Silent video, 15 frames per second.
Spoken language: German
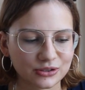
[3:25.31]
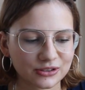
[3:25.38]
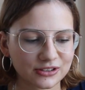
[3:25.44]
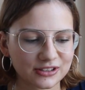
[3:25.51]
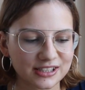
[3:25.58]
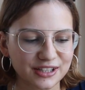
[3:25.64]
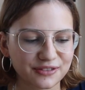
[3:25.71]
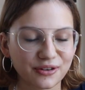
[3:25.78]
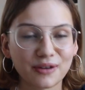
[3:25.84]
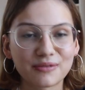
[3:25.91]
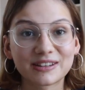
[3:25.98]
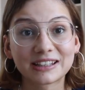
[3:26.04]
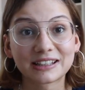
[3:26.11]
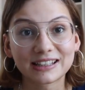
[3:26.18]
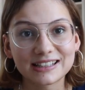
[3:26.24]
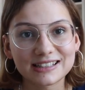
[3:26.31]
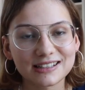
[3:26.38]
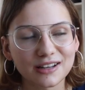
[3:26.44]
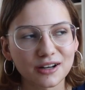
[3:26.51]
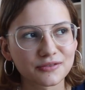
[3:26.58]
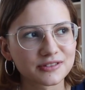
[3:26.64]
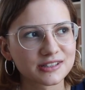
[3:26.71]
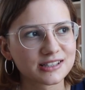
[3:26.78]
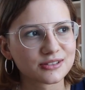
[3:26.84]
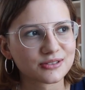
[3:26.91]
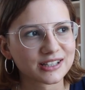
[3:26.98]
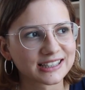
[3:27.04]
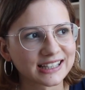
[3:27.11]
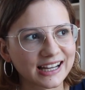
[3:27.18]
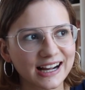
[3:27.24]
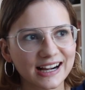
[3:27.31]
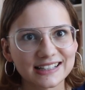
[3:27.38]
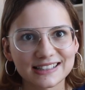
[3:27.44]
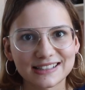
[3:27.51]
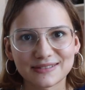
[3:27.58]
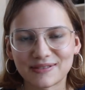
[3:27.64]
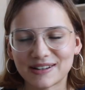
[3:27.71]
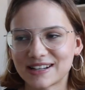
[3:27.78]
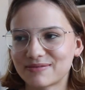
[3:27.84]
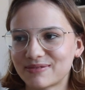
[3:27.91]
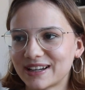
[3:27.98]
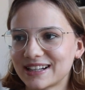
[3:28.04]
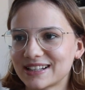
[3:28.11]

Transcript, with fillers: Und ich freue mich riesig auf sie. So eine kleine Angst ist immer dabei,